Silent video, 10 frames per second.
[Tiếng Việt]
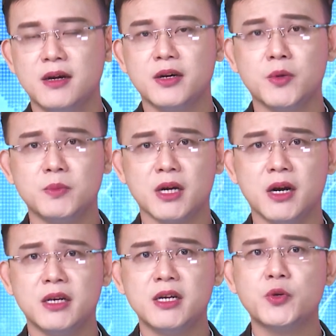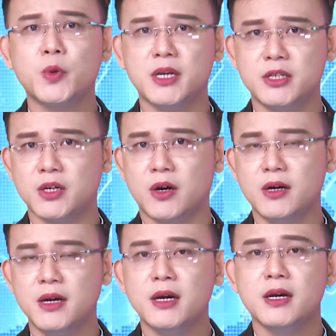Đồng thời nên quy định
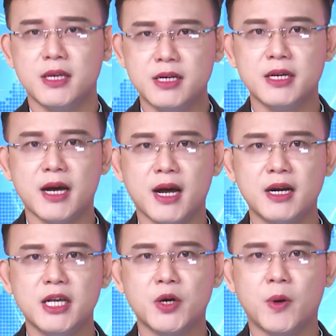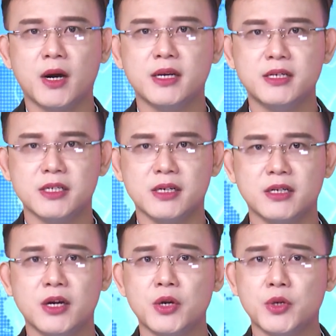rõ những dự án liên quan đến rừng,
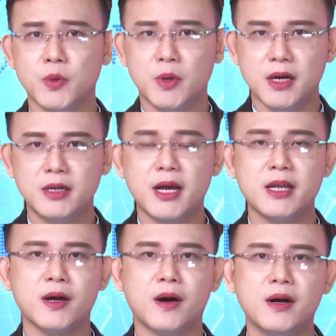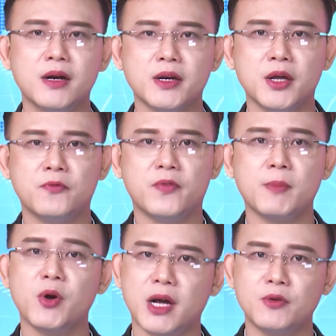dù lớn hay nhỏ, đều phải
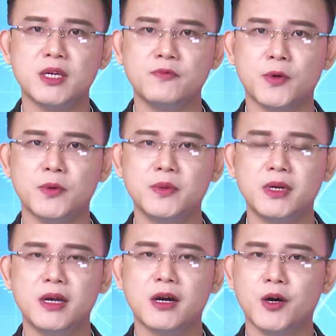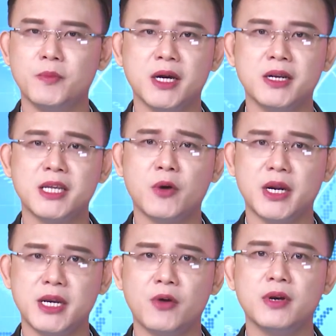báo cáo chính phủ. Không nên giao
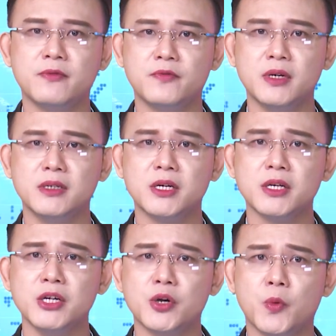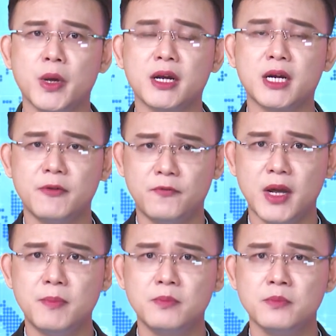lãnh đạo địa phương được quyền cấp
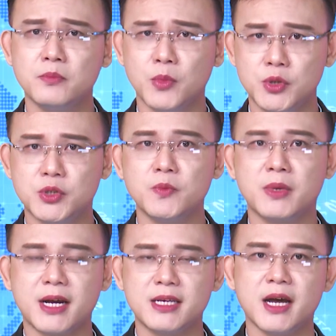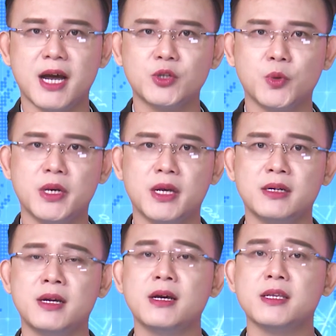phép bổ sung các dự án thủy
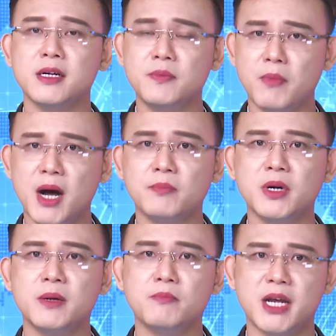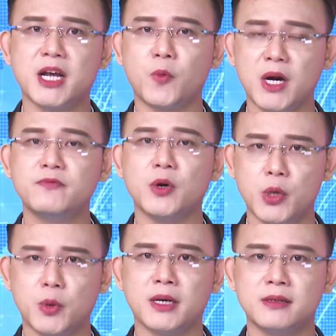điện dưới 30 MW vào
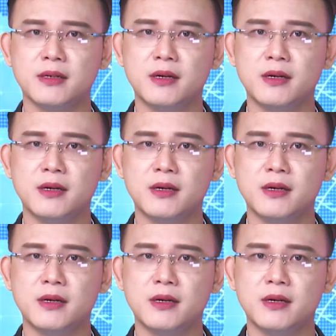quy hoạch.